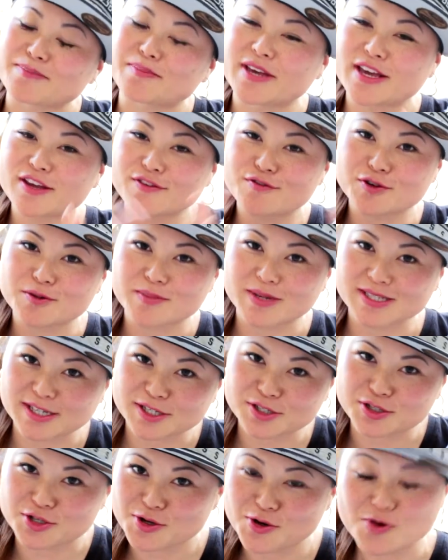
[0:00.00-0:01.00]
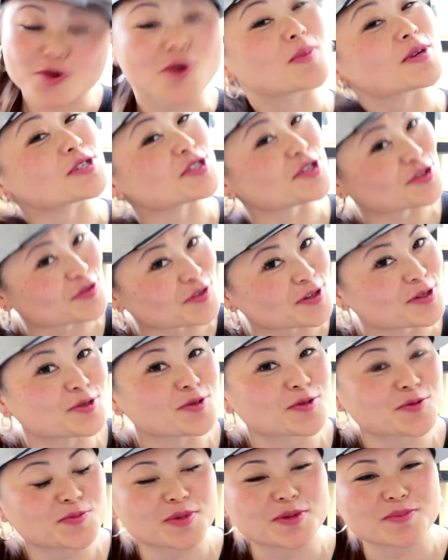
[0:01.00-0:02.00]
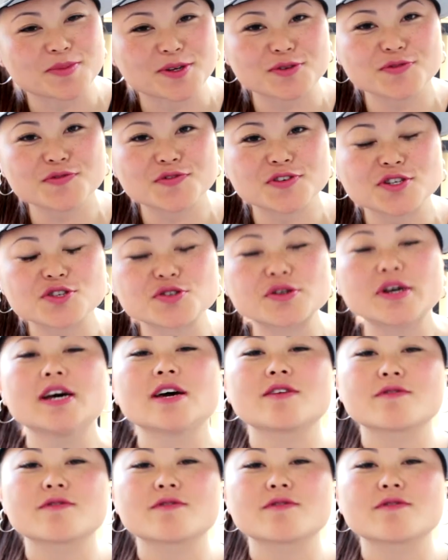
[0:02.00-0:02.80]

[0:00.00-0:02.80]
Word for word: bem formatadinho, como a gente falou no primeiro vídeo,